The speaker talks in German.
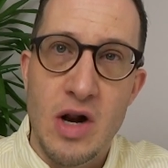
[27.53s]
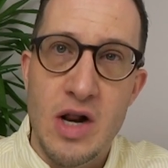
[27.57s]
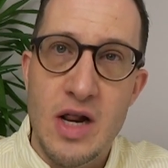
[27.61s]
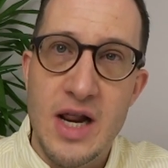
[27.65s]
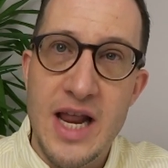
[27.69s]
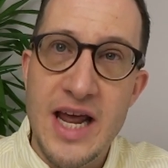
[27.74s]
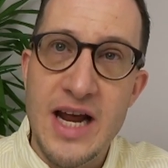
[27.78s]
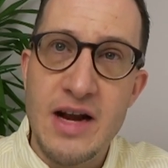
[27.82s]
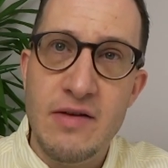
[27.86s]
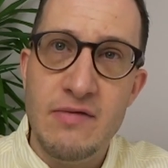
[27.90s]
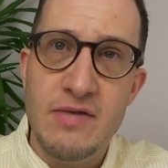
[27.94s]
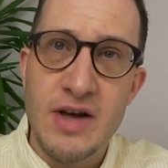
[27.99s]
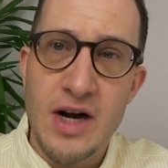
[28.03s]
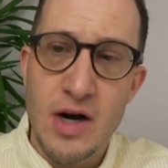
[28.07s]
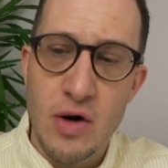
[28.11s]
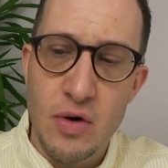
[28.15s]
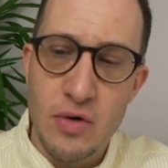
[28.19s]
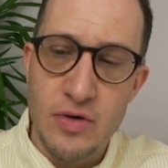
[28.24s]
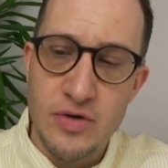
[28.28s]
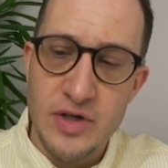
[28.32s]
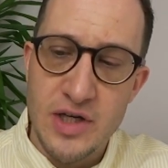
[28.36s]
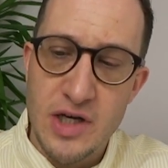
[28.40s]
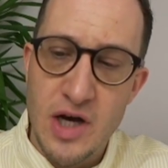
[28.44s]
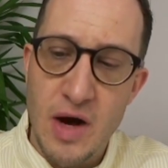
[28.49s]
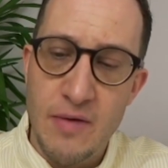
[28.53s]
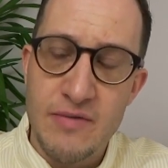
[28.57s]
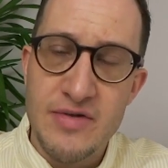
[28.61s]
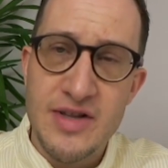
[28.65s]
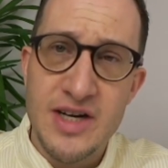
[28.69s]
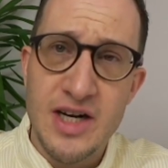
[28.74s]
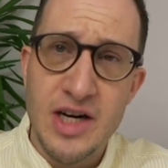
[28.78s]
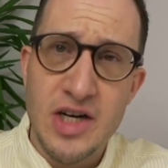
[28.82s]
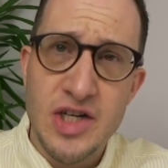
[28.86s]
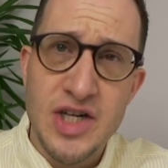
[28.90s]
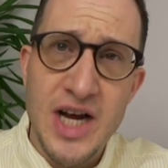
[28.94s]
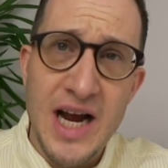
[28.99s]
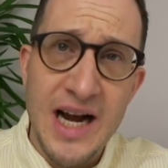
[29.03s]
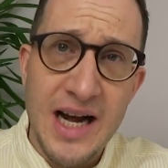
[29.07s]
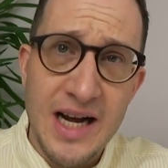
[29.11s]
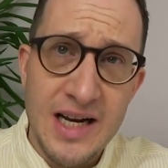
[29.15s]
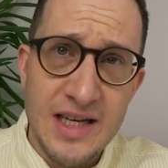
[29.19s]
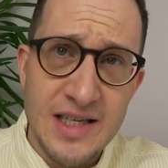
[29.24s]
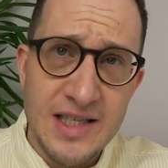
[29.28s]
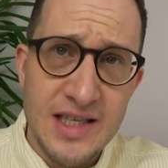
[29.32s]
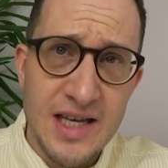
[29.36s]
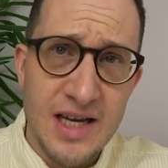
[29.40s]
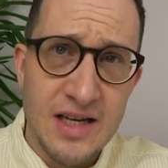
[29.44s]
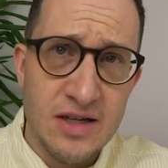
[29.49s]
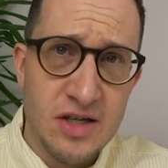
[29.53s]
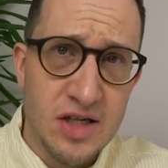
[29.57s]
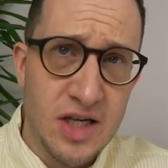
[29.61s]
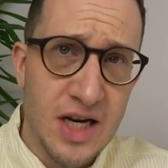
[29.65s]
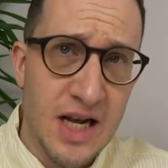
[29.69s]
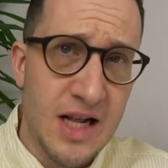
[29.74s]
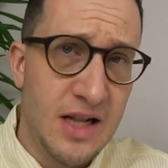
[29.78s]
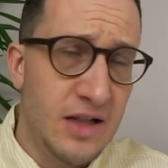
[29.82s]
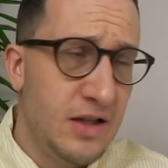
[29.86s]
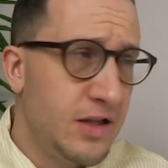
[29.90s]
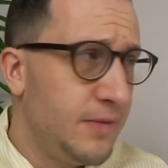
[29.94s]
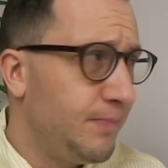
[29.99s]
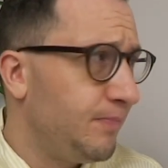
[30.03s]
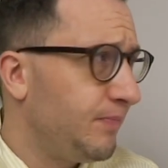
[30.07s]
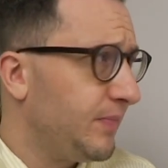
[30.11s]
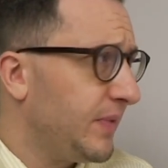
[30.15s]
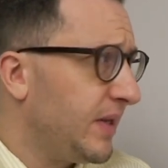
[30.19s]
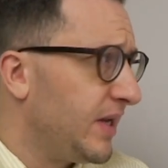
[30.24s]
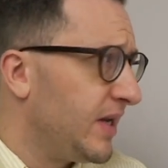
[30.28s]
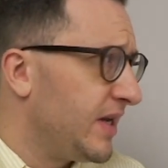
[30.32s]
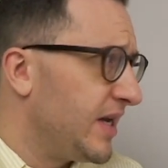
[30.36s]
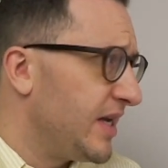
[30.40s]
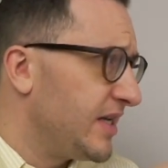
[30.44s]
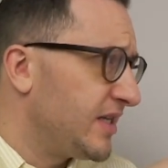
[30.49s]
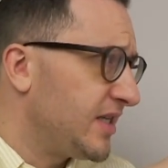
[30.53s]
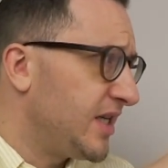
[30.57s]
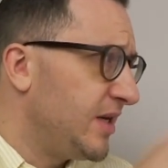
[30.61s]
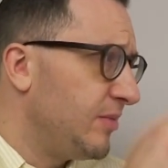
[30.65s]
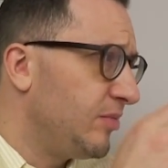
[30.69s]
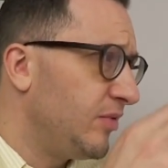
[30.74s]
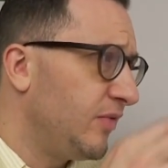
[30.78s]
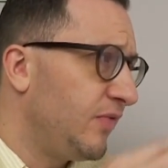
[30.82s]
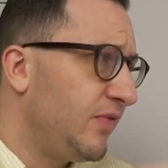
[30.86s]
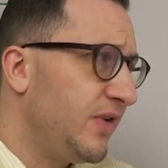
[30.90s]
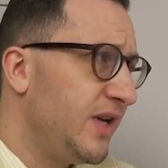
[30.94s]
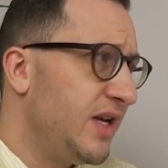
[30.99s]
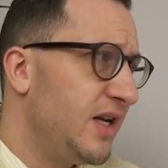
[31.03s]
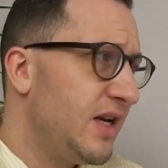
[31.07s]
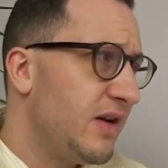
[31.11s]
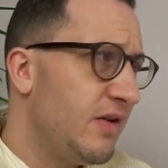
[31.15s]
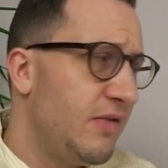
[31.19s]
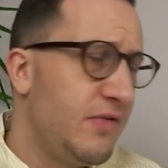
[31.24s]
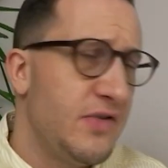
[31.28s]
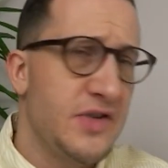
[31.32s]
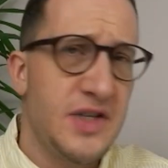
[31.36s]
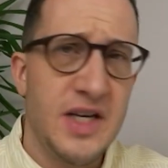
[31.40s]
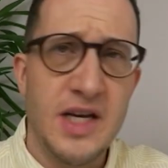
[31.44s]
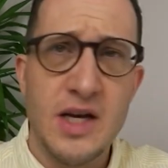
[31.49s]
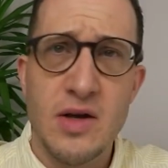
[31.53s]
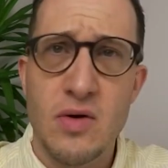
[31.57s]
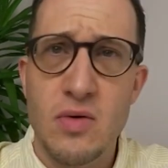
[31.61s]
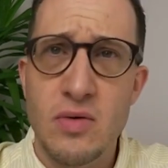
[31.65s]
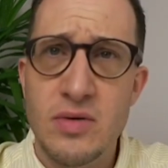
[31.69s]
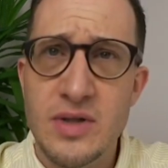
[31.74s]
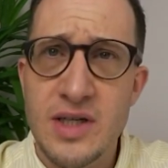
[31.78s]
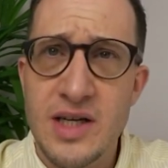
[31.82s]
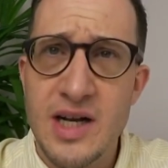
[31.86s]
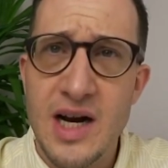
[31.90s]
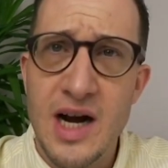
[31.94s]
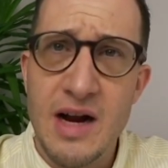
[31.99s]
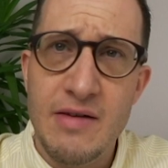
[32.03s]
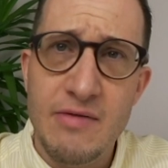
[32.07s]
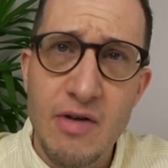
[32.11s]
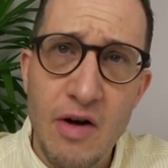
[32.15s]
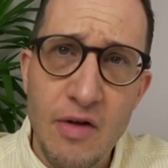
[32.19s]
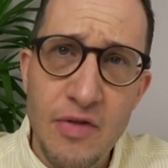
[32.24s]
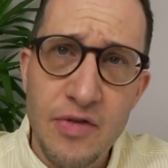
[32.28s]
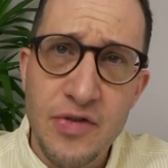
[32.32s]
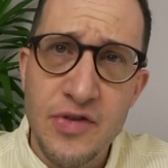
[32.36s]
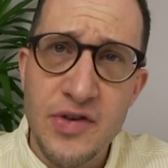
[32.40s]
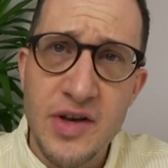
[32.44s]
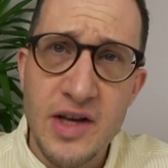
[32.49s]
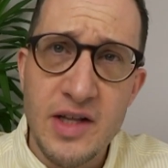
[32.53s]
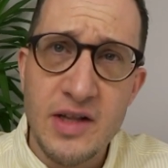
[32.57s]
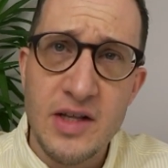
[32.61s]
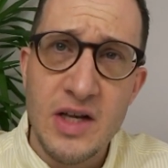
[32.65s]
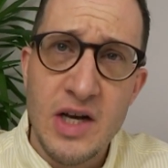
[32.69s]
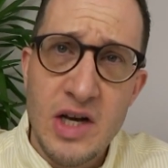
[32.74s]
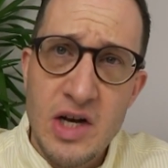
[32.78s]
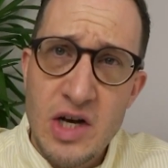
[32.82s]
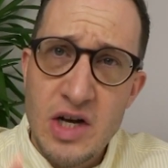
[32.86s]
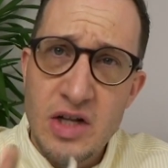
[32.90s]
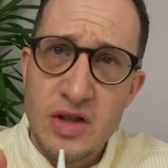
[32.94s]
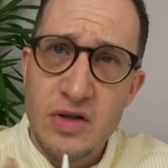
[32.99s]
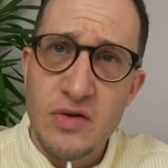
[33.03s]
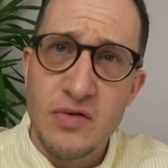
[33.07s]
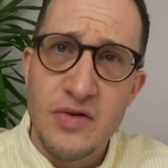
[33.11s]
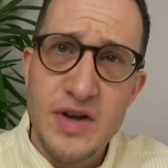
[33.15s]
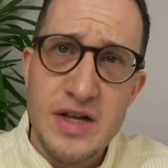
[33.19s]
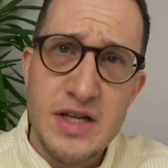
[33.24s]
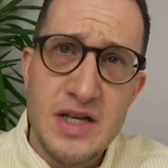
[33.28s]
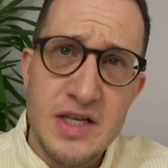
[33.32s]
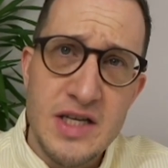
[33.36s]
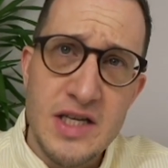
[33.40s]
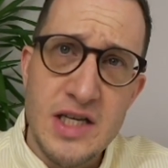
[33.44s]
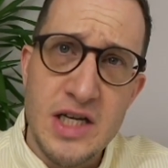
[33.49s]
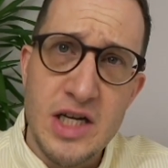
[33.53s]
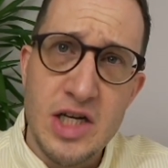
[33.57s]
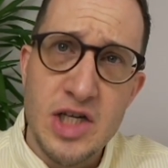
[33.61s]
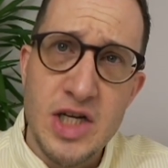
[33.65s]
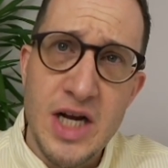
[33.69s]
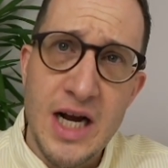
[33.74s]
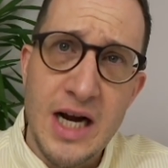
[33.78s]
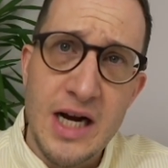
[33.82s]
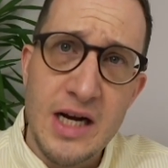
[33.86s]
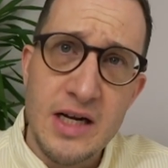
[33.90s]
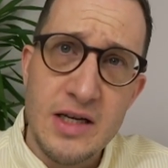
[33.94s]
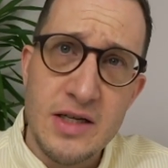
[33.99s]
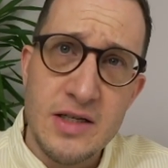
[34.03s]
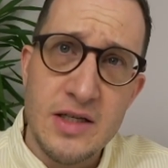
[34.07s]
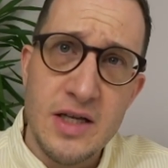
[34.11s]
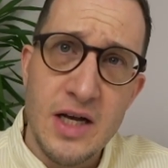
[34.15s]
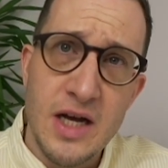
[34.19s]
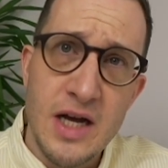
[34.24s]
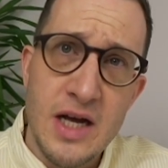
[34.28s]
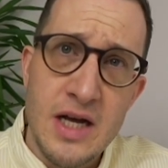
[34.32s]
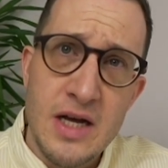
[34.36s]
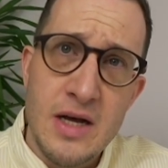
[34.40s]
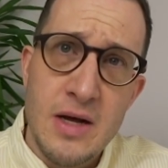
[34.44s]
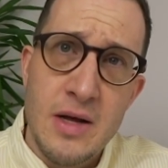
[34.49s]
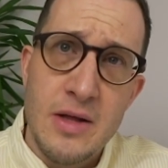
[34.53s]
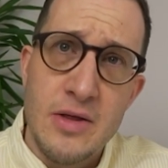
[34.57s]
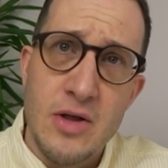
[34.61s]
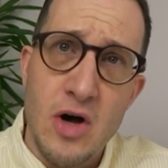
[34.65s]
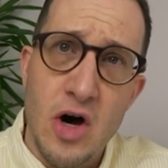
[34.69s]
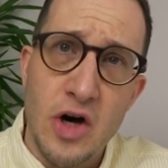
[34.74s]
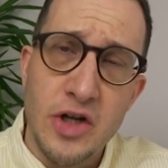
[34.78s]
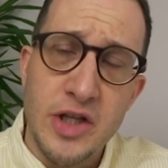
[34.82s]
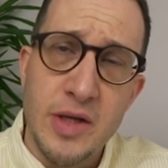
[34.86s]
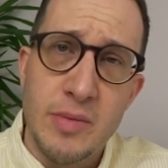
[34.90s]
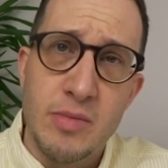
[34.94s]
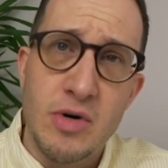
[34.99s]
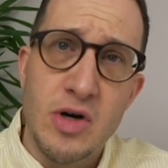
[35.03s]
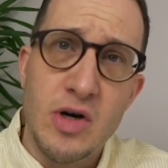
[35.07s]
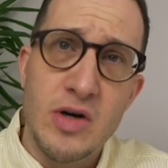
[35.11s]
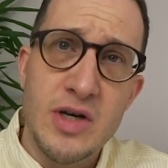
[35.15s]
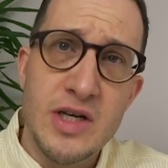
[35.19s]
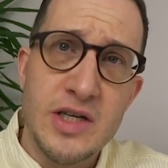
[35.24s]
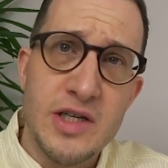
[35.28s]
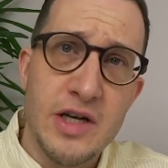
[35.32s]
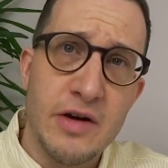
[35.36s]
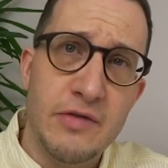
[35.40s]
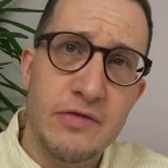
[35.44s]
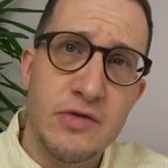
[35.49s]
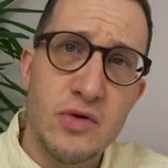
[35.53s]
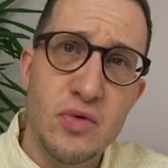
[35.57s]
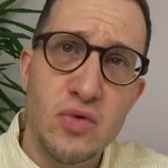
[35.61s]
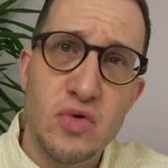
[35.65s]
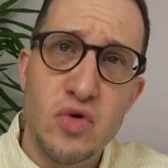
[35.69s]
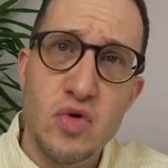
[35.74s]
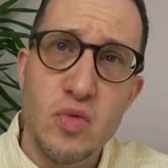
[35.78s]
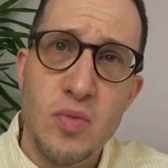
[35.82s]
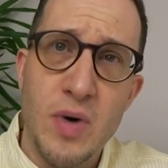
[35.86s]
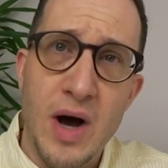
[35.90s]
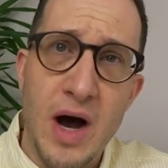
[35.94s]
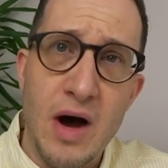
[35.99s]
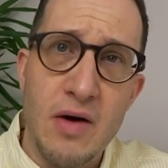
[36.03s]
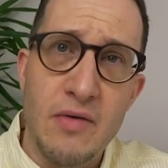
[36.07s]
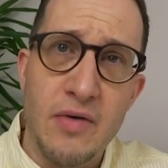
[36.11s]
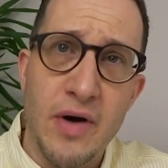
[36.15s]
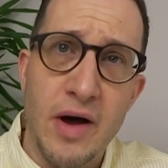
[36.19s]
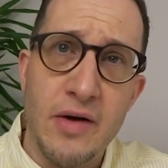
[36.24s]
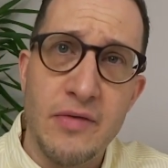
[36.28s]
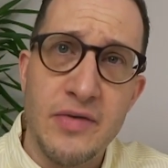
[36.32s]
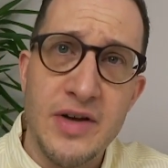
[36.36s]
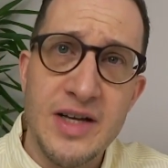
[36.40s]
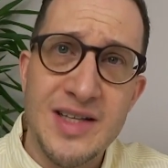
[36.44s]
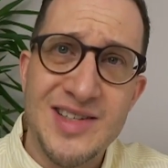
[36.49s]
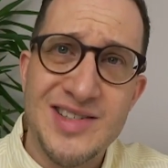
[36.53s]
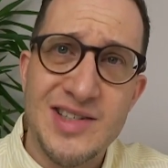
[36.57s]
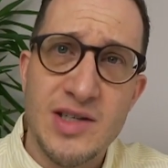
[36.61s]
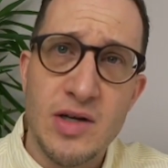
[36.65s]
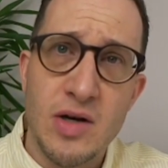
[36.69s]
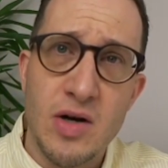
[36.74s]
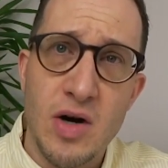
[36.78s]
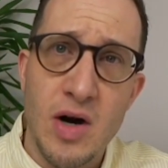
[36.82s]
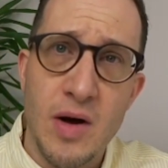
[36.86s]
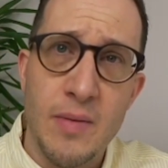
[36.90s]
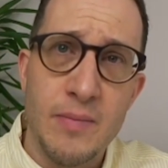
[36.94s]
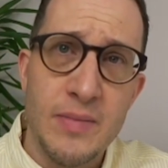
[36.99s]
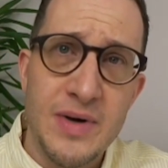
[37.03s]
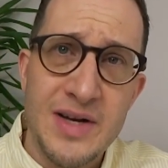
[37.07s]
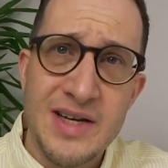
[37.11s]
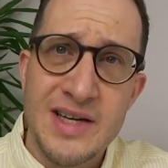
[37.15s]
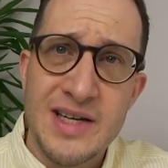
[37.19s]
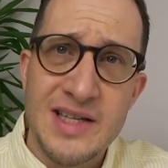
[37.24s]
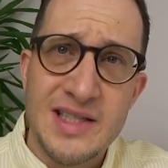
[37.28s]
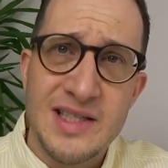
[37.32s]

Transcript: Legen wir los. Ich habe wieder eine Checkliste erstellt es gibt vier Versicherungen, die relevant sind. Du findest diese Checkliste nach dem Release auf YouTube, auch auf Instagram.